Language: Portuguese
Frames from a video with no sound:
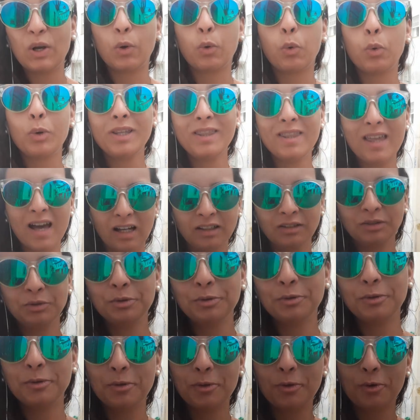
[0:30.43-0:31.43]
cuidado
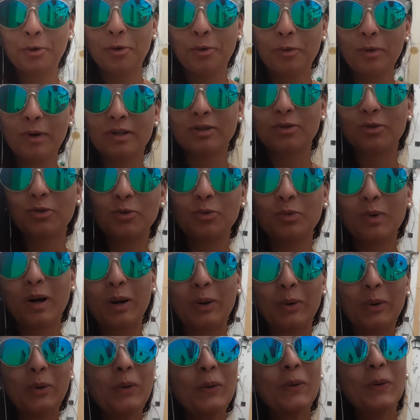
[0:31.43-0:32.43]
com a sua
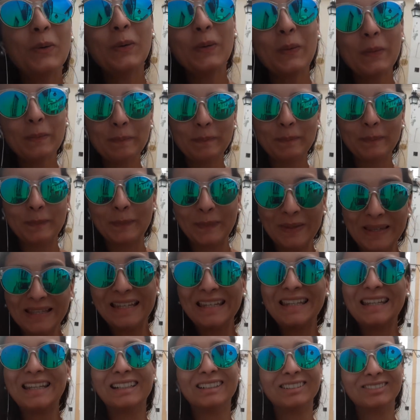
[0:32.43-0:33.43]

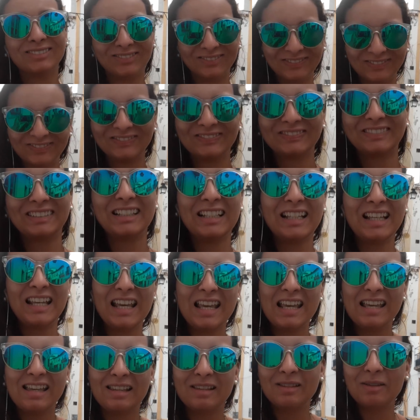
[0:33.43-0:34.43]
opinião.
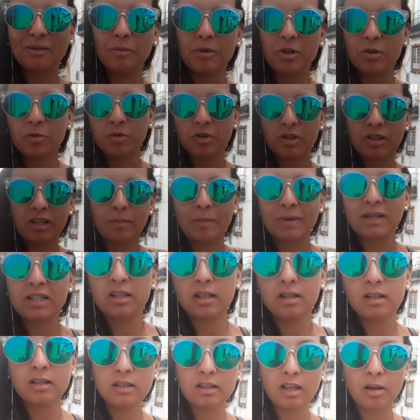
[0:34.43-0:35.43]
Isso mesmo, já tem
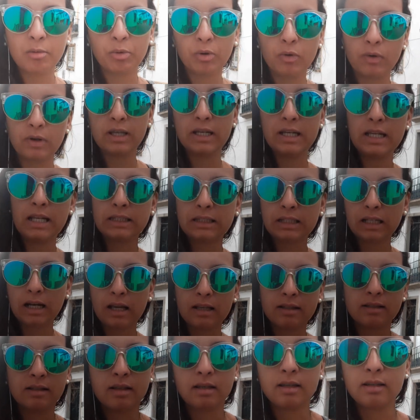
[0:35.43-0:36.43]
bastante tempo que eu queria
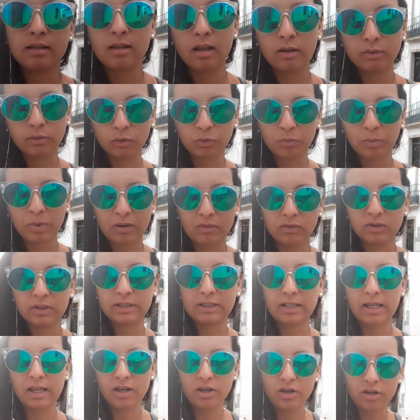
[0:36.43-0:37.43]
trazer esse assunto para
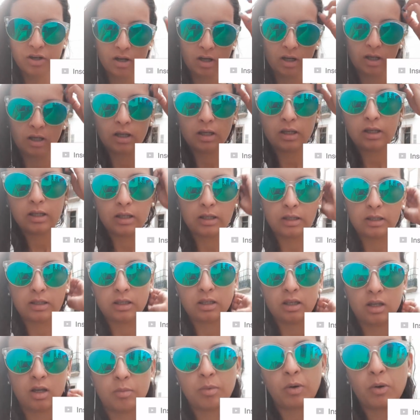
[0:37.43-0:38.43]
vocês.
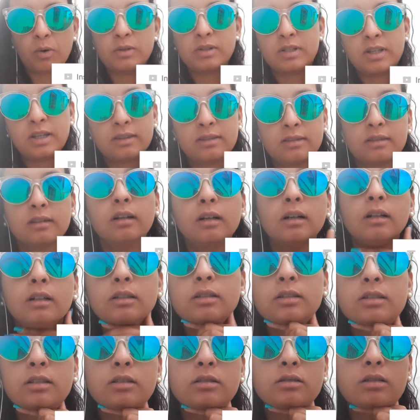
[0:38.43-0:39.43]
E é uma coisa que tá
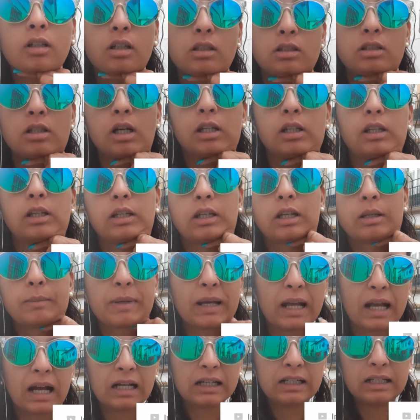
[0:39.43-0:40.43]
assim, ligada aqui na
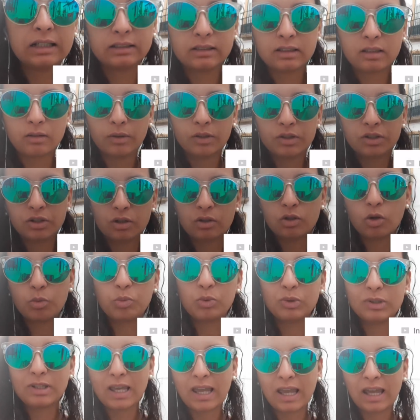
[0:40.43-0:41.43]
minha garganta e eu acho que se eu
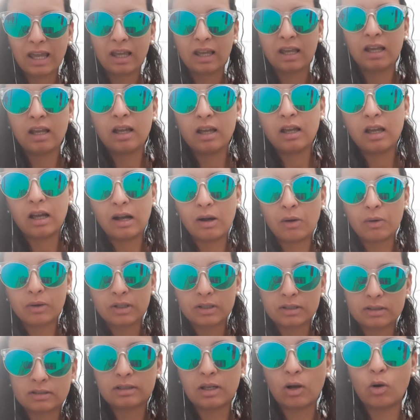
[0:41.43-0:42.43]
puder
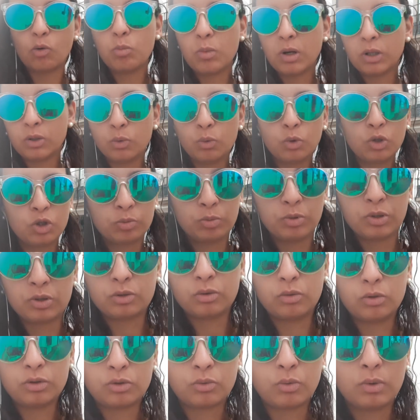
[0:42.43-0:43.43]
alcançar uma, duas
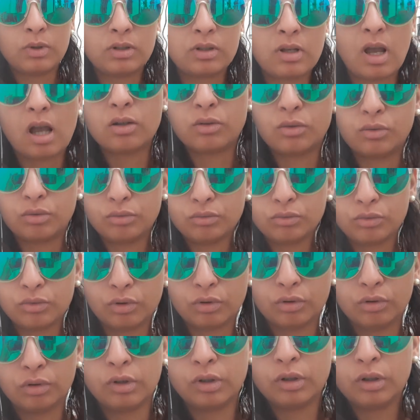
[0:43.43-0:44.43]
pessoas com esse assunto,